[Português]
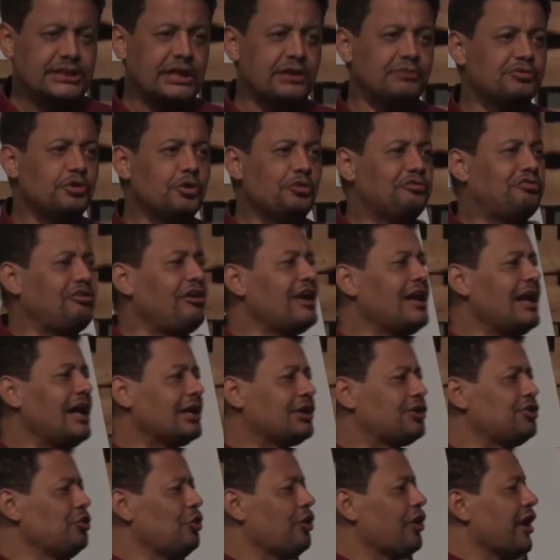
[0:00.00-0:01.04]
Já viu
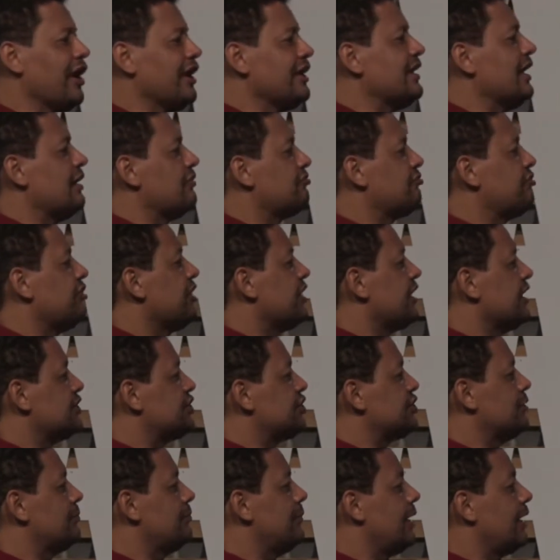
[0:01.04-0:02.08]
falar que o rei Davi
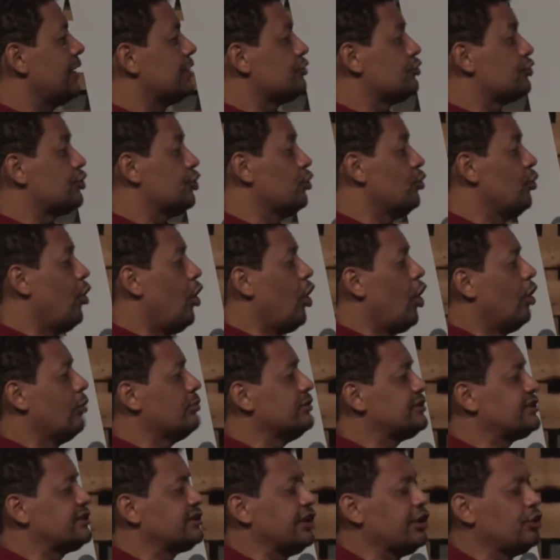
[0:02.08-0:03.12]
é chamado de um
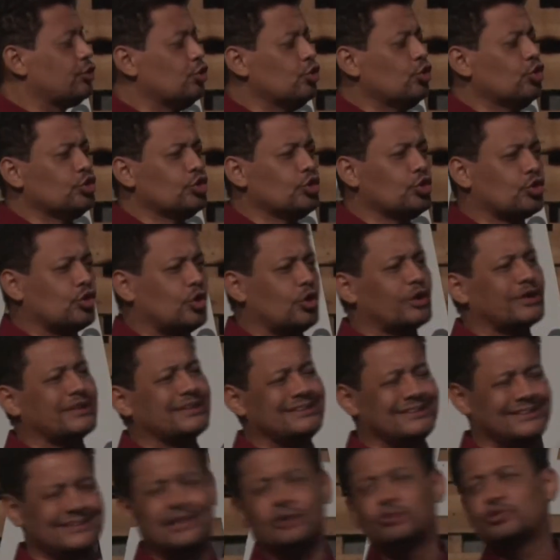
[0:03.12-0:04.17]
homem segundo o
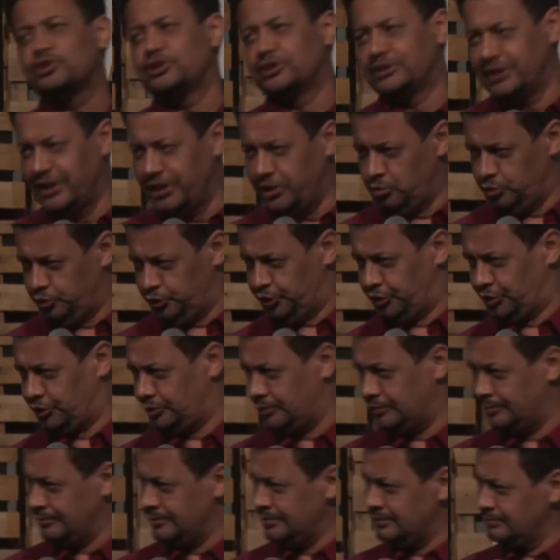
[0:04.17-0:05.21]
coração de
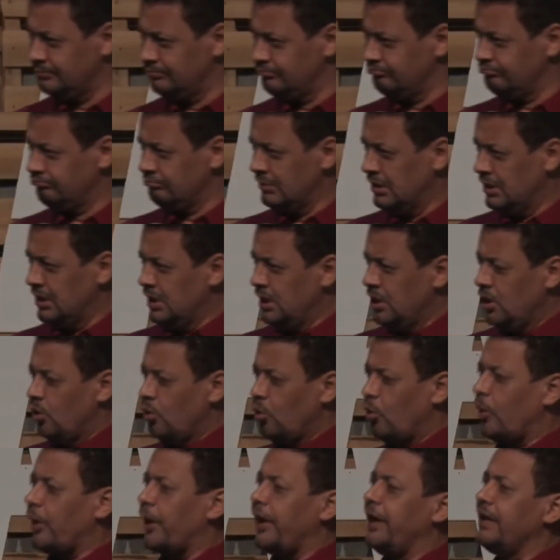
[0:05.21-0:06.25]
Deus?
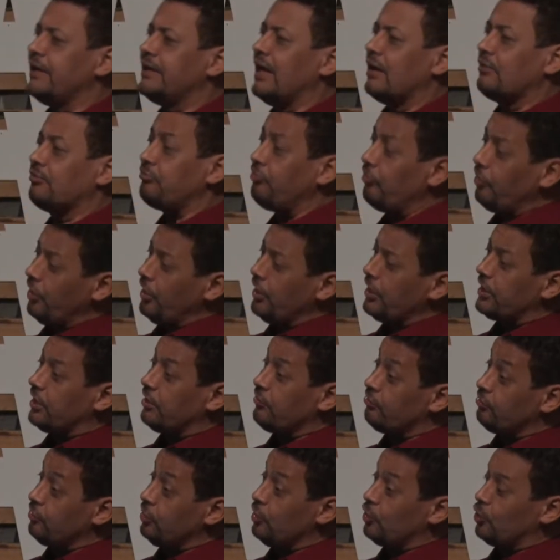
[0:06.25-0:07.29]
O rei Davi
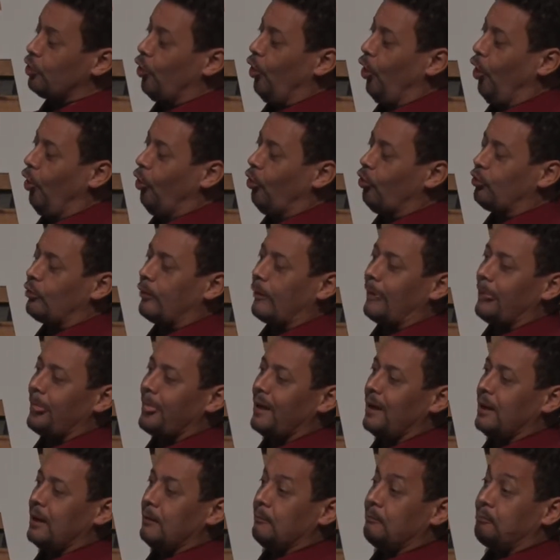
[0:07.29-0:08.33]
que virou
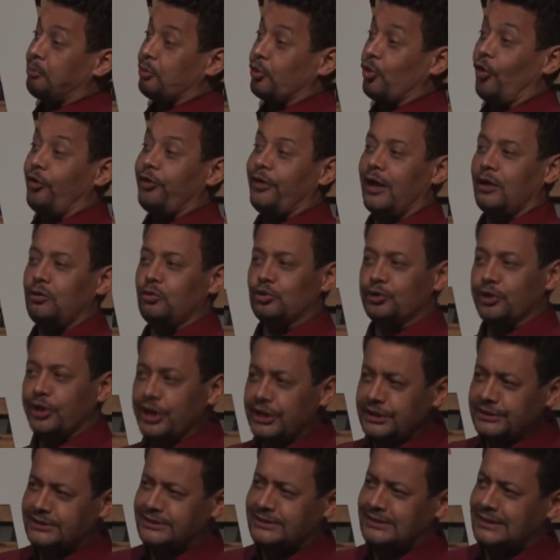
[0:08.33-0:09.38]

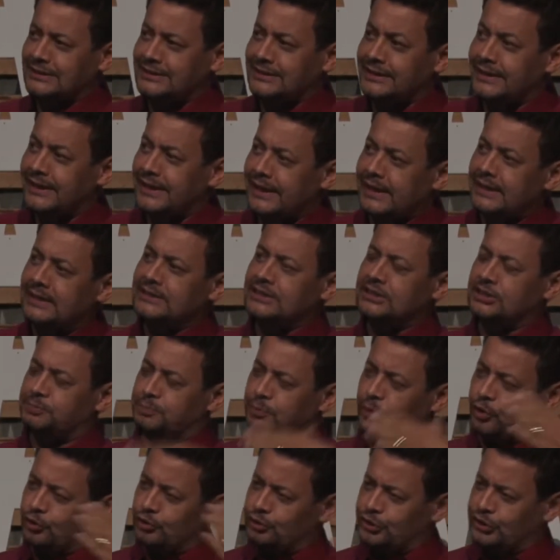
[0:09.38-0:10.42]
protagonista de
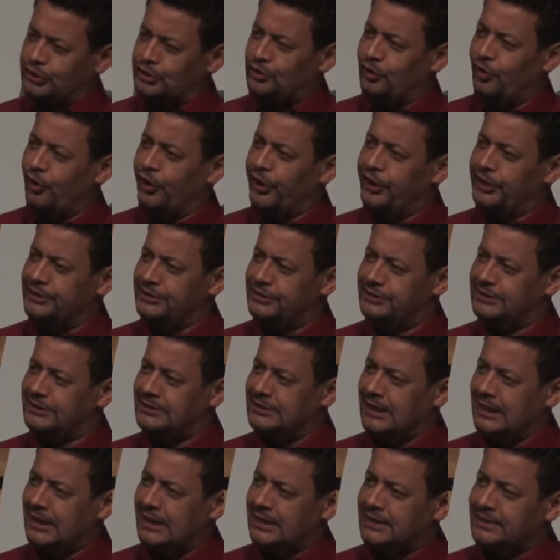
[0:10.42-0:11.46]
grandes
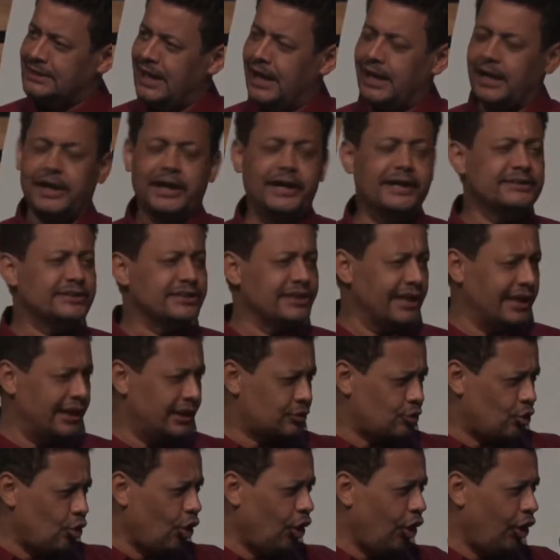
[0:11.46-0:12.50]
produções da rede
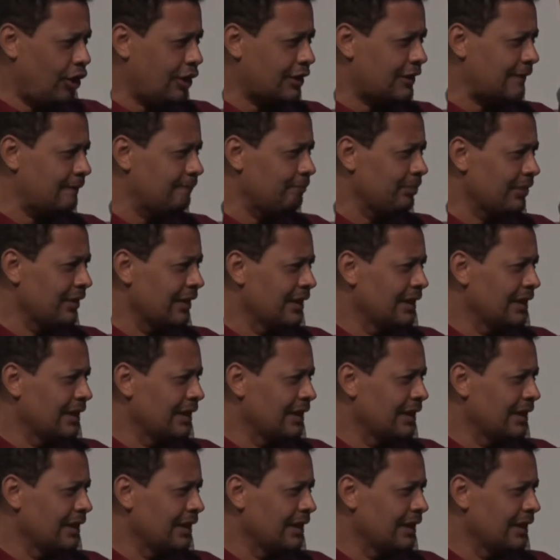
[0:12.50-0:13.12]
Record,